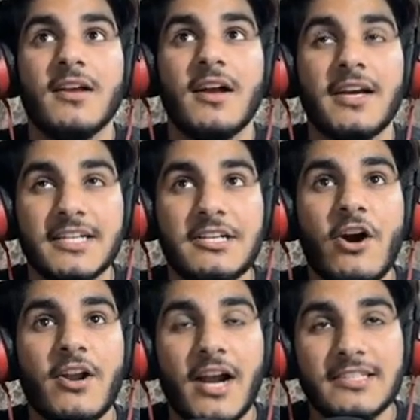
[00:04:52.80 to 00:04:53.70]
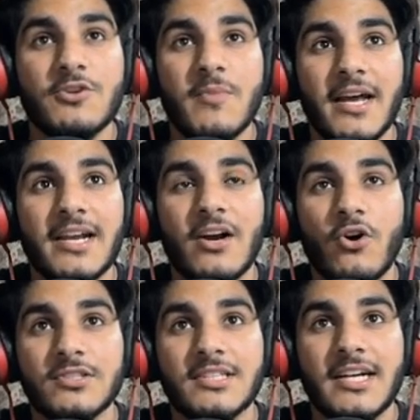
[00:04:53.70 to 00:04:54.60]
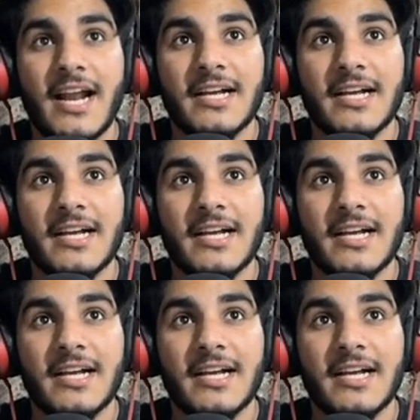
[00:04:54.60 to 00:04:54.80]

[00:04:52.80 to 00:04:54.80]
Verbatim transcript: कृष्णा और राजा कुमारी का कौन सा ट्रैक